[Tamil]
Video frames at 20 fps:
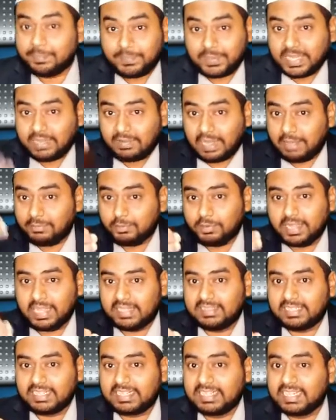எப்படி அவருடைய
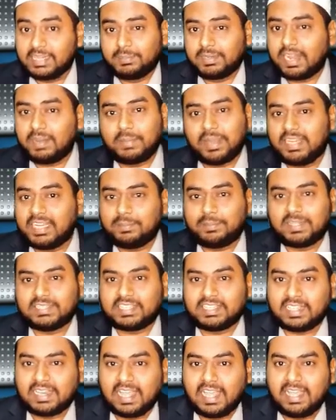அந்த கிரிமினல் மைண்டை
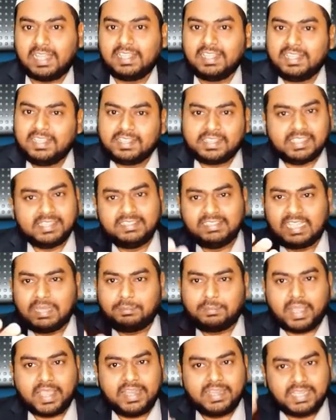பார்த்தீங்களா இந்த
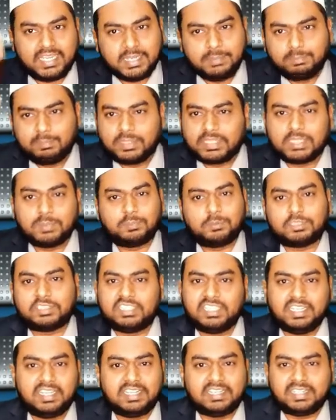மைண்டு இம்பிட்டு
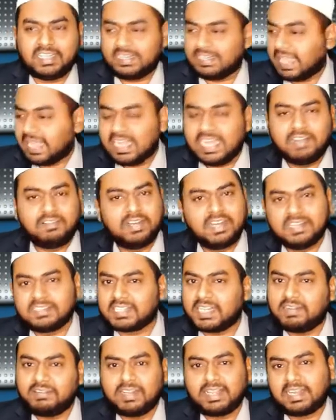புத்தி இருக்குது நல்ல
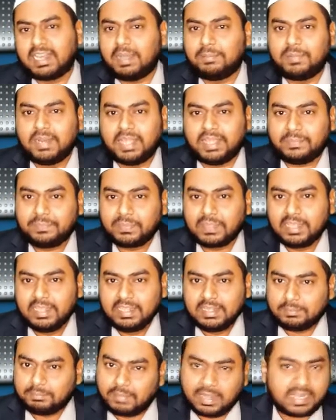வழியில் செலவழிக்கலாம்ல
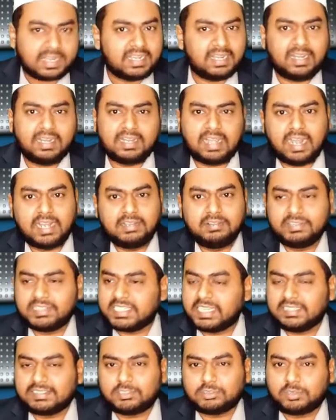மக்களை நாலு
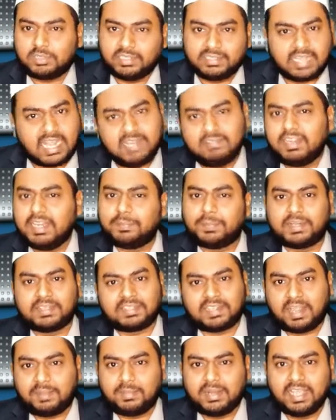விஷயத்தை சொல்லி
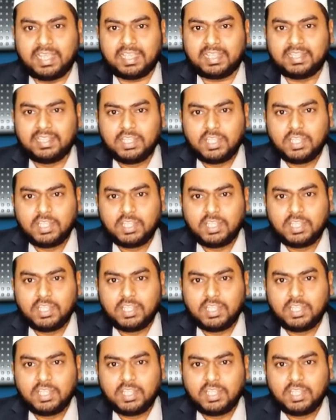நல்வழிப்படுத்தலாம்ல